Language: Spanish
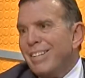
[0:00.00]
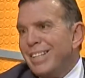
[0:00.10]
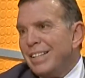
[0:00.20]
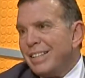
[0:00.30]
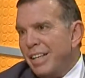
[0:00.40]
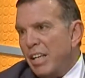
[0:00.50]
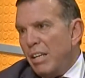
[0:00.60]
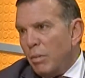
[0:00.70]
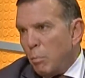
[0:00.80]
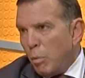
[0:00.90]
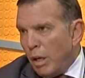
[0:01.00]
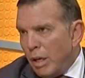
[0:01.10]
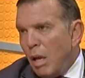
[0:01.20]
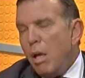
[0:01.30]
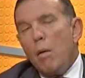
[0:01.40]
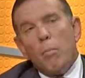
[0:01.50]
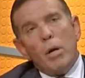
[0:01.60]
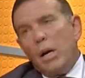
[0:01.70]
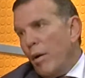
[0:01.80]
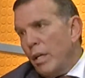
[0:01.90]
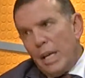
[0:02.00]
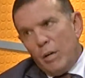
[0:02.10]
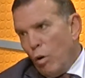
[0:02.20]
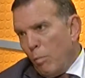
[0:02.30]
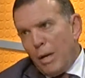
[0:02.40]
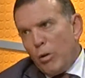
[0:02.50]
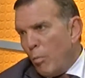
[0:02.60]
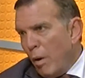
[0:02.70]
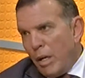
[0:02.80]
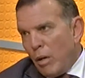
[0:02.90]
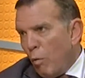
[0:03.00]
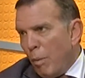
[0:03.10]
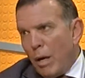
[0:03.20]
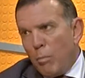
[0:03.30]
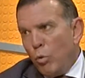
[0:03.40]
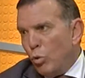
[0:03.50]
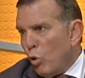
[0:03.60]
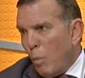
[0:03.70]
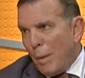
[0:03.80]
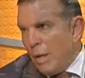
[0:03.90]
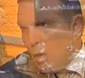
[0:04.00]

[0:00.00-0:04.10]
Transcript: cabeza de serie ah, pueden, pueden haber que es normal como hay en la Copa del Mundo, como